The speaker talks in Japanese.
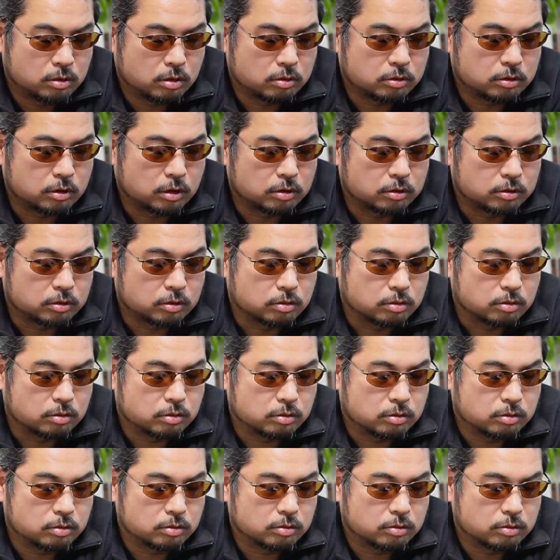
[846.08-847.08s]
ラグさん、ラグさん
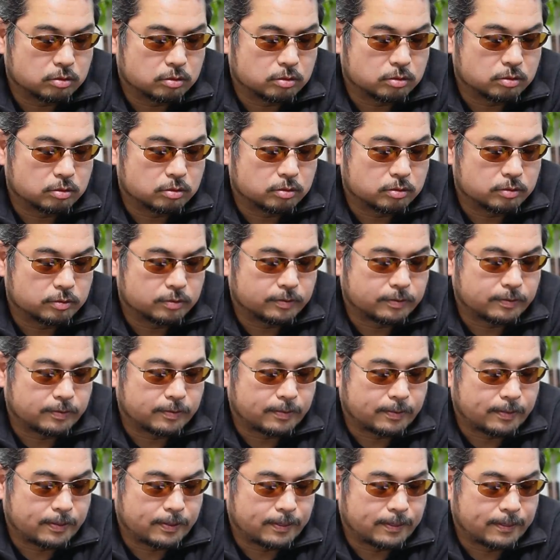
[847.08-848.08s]
なのかな、ラグさ
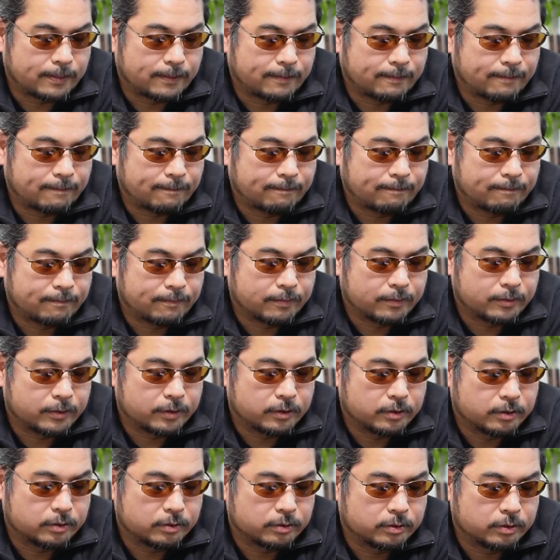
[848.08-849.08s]
んっていう方いらっしゃっ
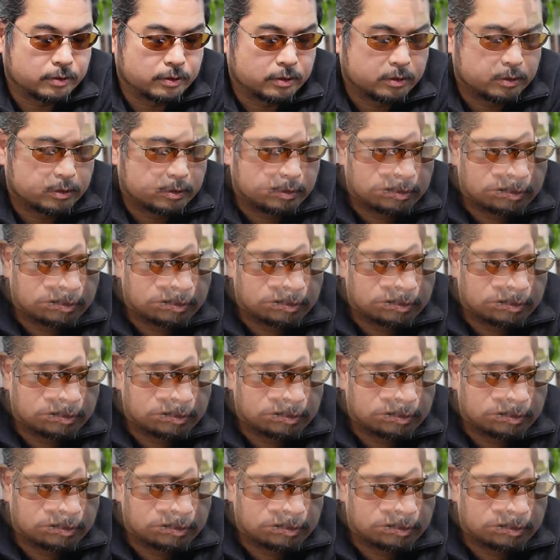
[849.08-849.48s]
て、